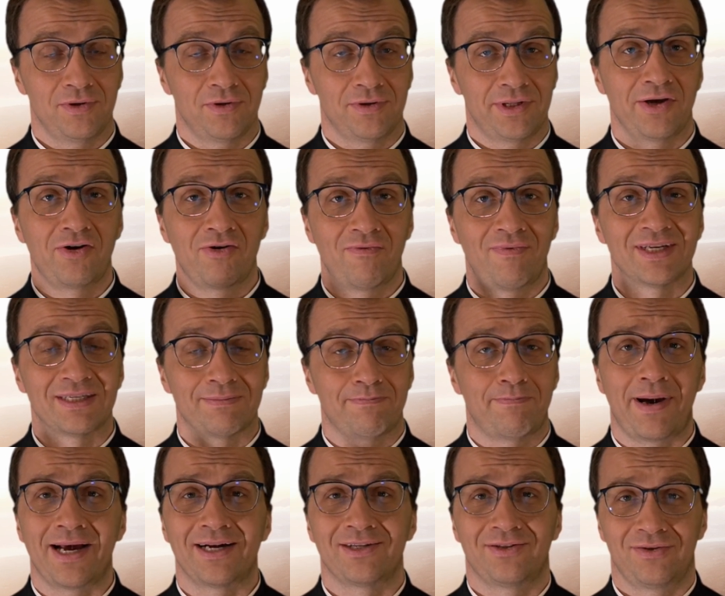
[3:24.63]
Do tego Was
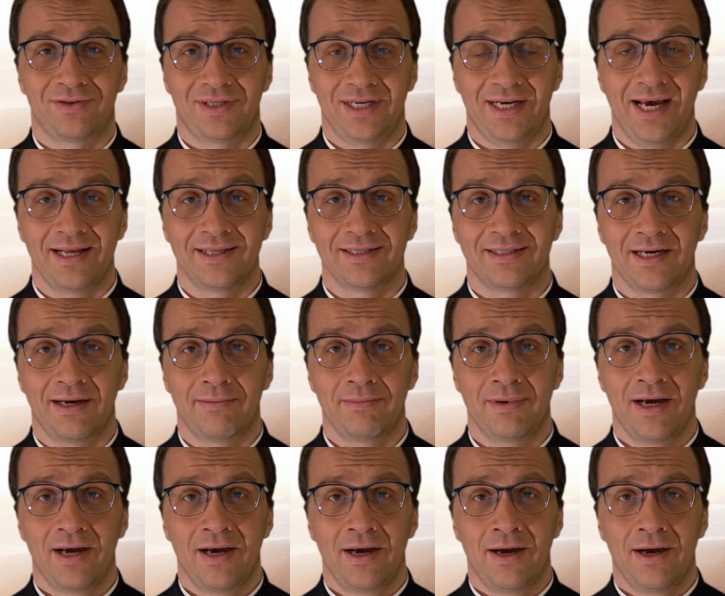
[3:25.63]
bardzo zachęcam,